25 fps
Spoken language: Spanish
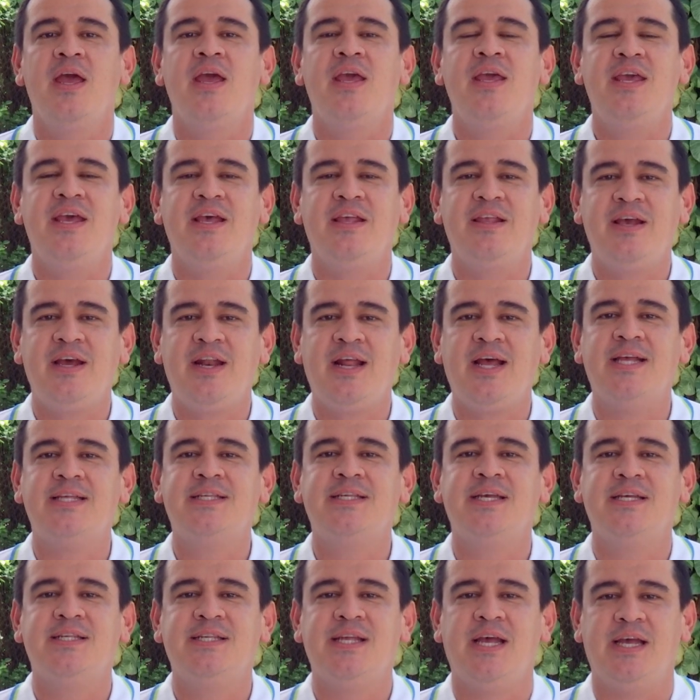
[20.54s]
Y es
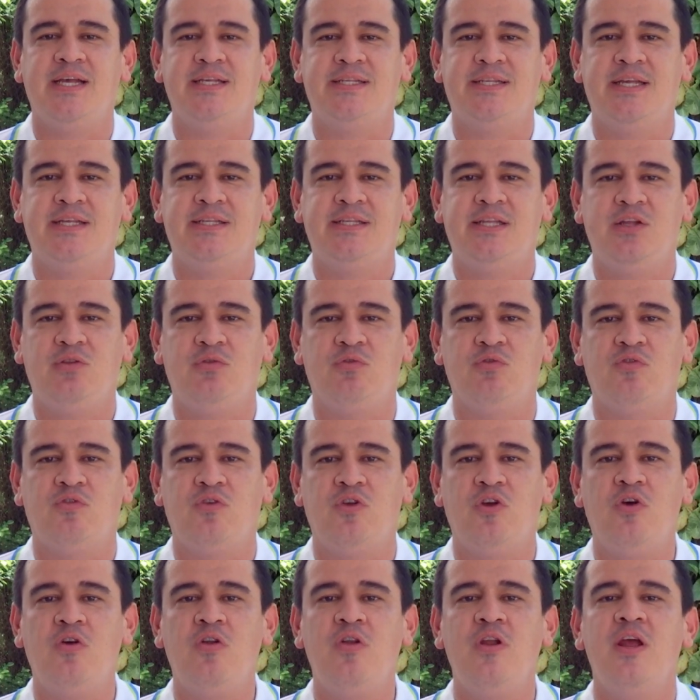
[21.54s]
gracias a esa
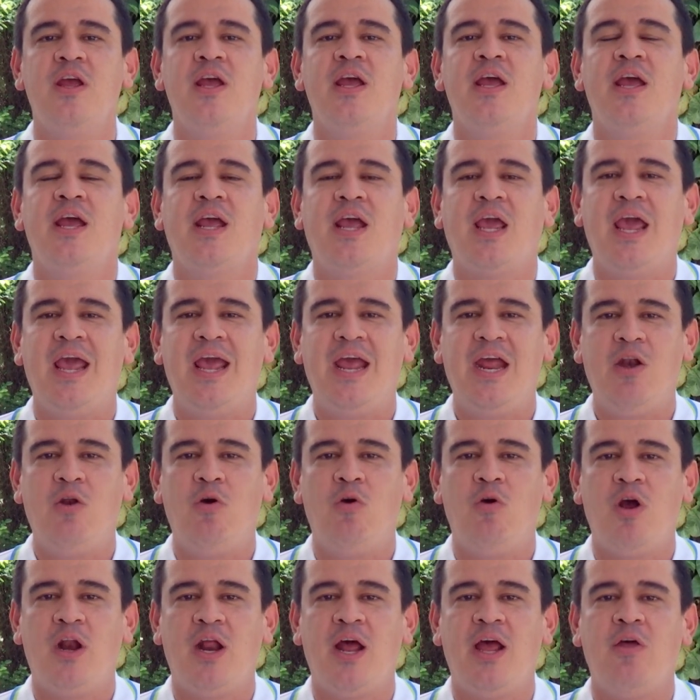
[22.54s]
institución que he
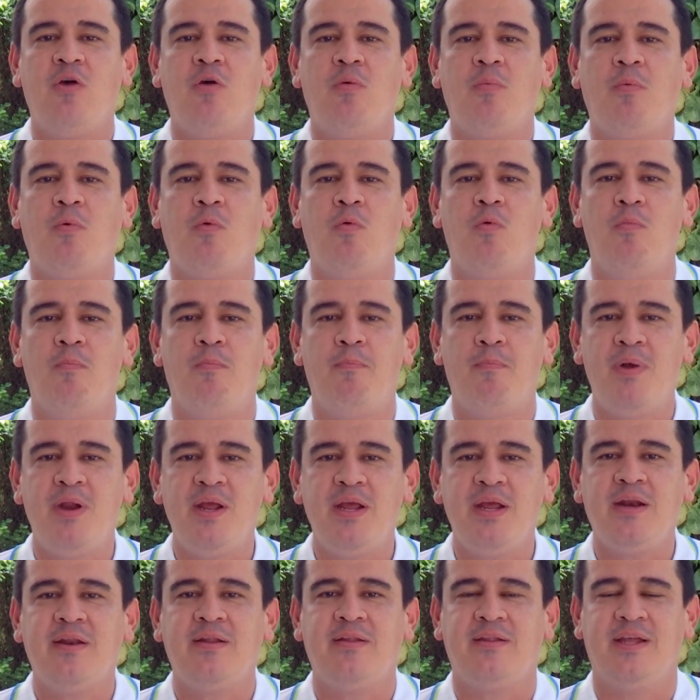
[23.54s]
logrado
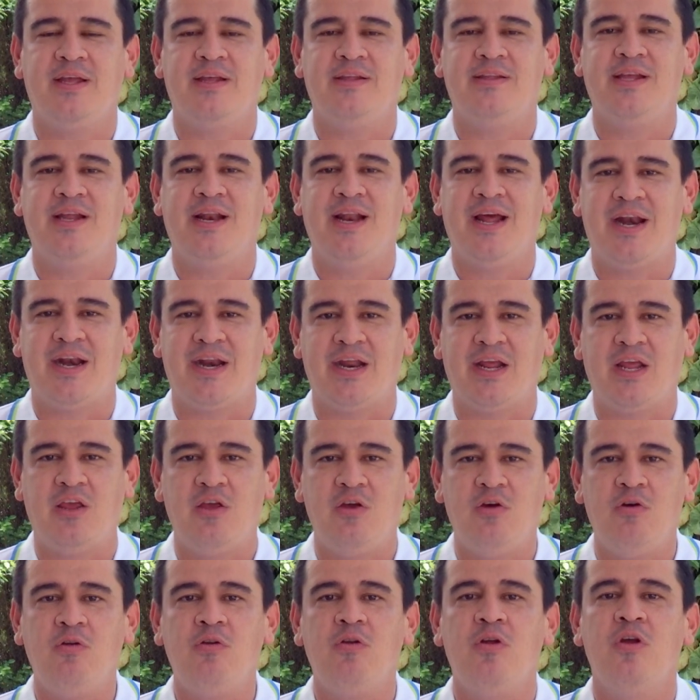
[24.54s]
cumplir desde la
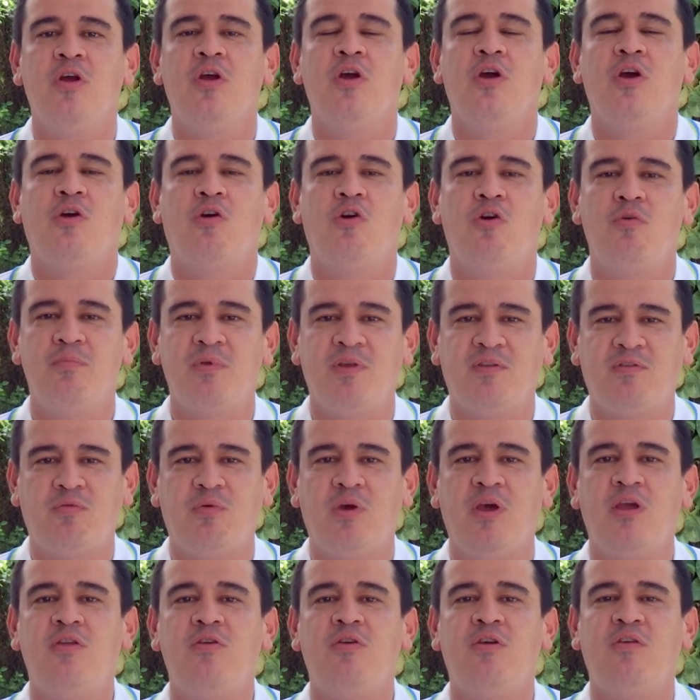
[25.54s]
región con mi
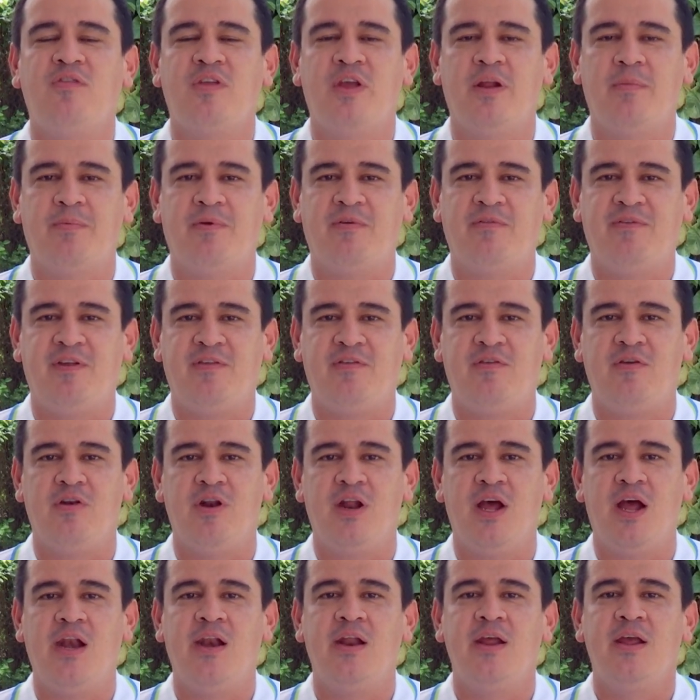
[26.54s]
sueño de ser
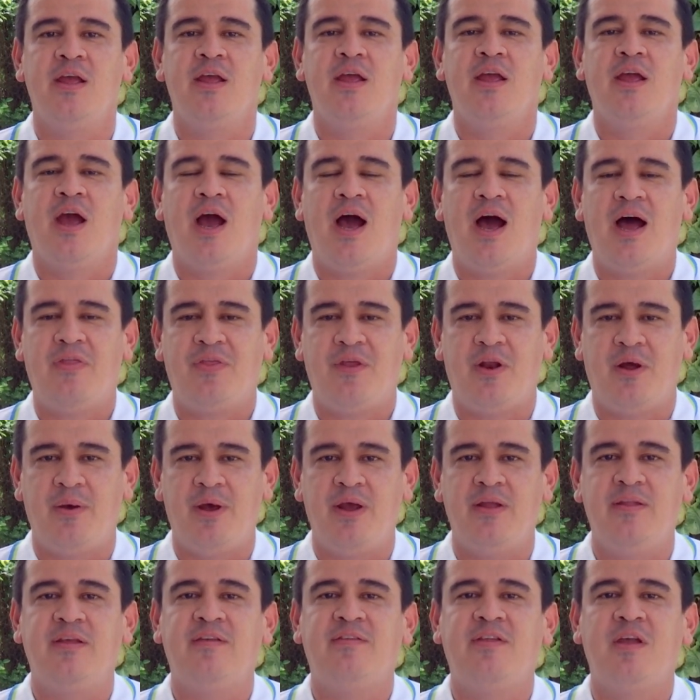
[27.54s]
profesional. A
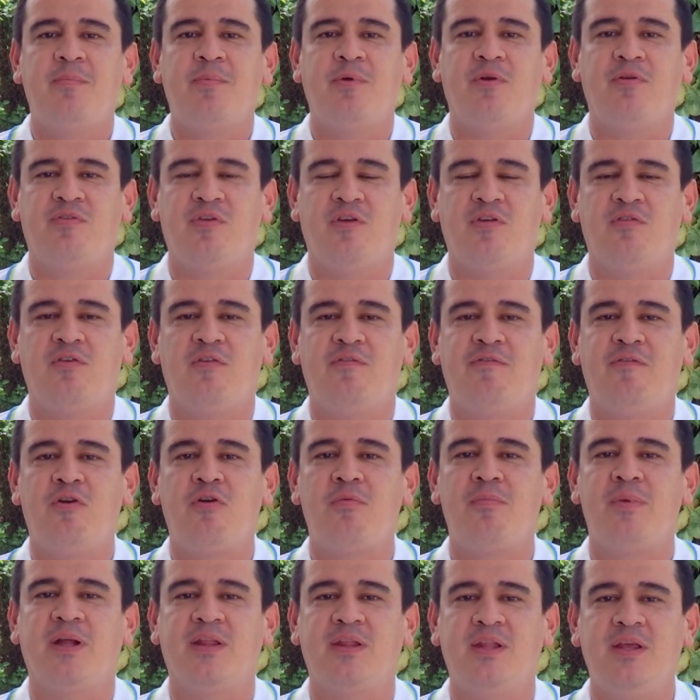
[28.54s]
través de ese proceso
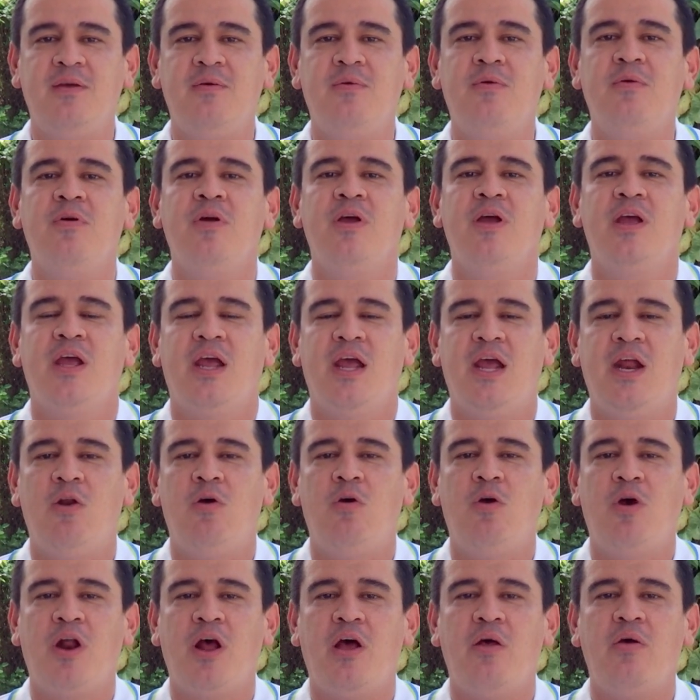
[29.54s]
formativo he
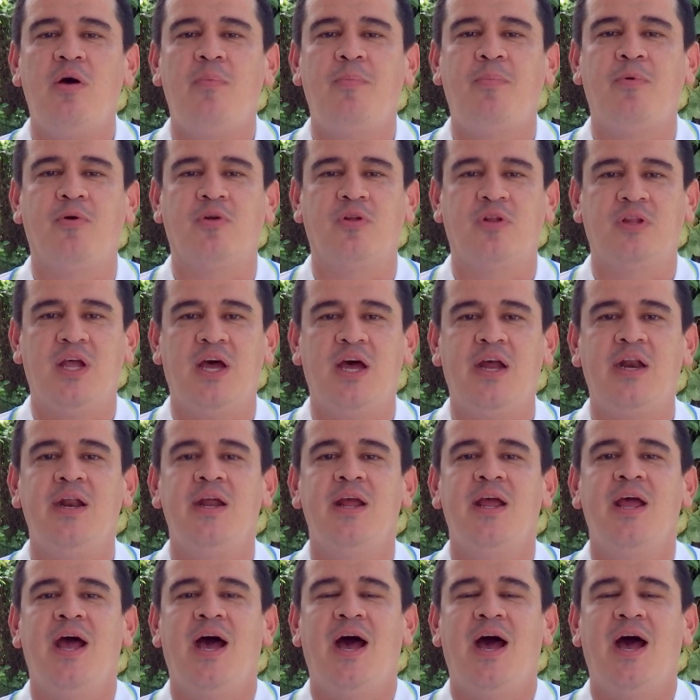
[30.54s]
logrado aportar